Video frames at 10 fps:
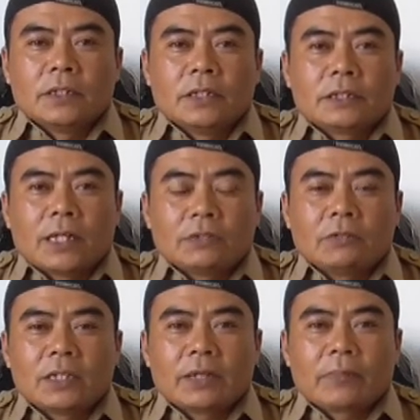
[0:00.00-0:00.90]
uh,
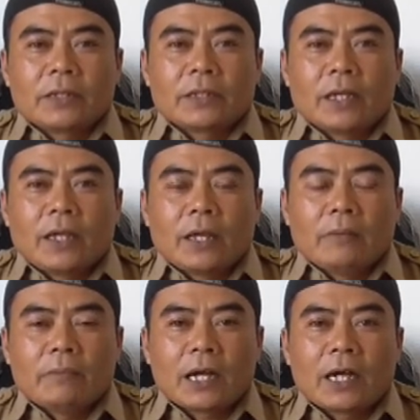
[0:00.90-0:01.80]
selanjutnya TPT
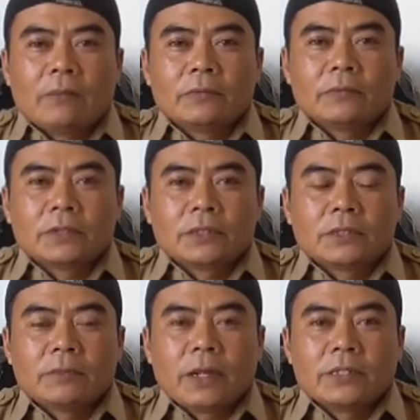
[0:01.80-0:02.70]
makam
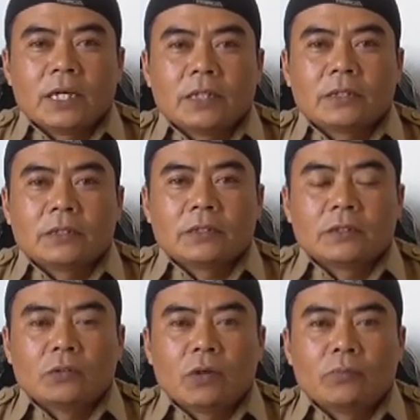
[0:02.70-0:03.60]
sepanjang
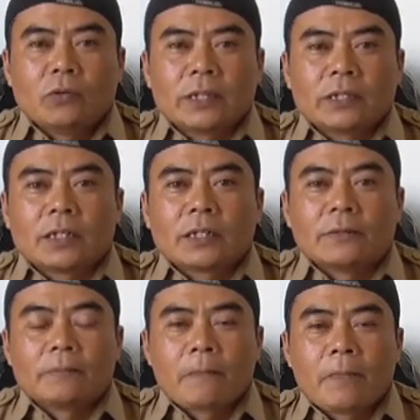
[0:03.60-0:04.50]
20 meter.
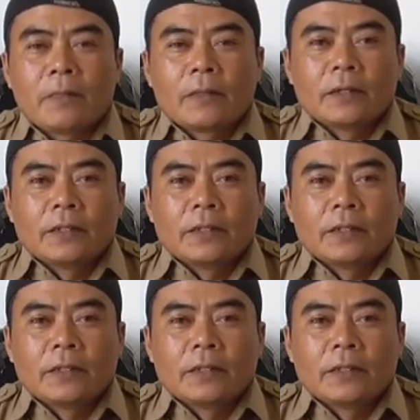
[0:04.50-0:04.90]
Hmm.